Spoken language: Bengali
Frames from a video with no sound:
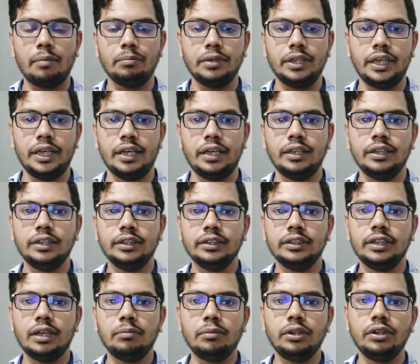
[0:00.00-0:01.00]
নাম দিয়ে
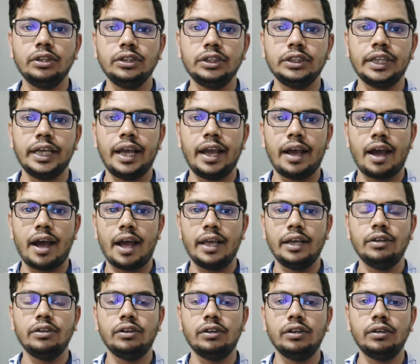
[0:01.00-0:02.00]
যেমন হচ্ছে
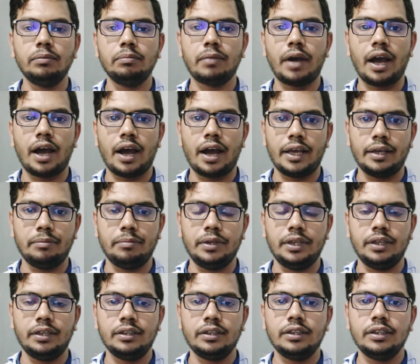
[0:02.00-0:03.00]
আইগোল্ড বা
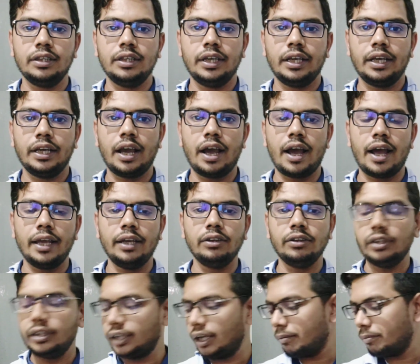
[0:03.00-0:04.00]
আইবি এই
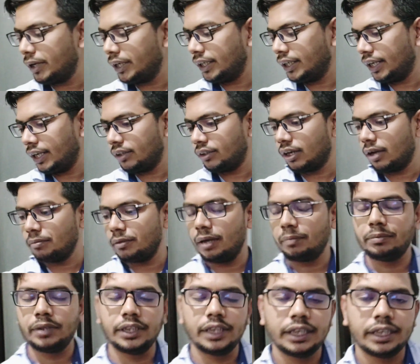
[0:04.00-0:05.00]
আইগোল্ড ট্যাবলেটটি এখন আমি
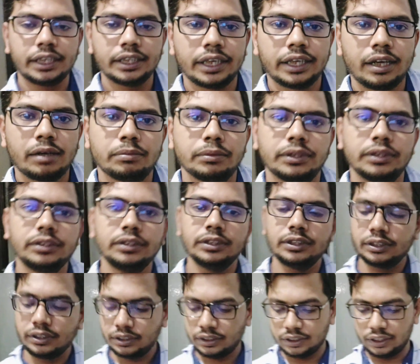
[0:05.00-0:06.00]
আপনাদেরকে দেখাবো
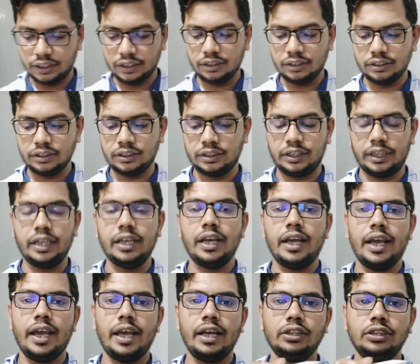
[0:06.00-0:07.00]
সেটি হচ্ছে
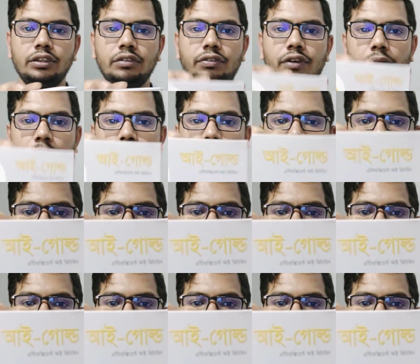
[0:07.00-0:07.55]
অ্যারেস্টো ফার্মা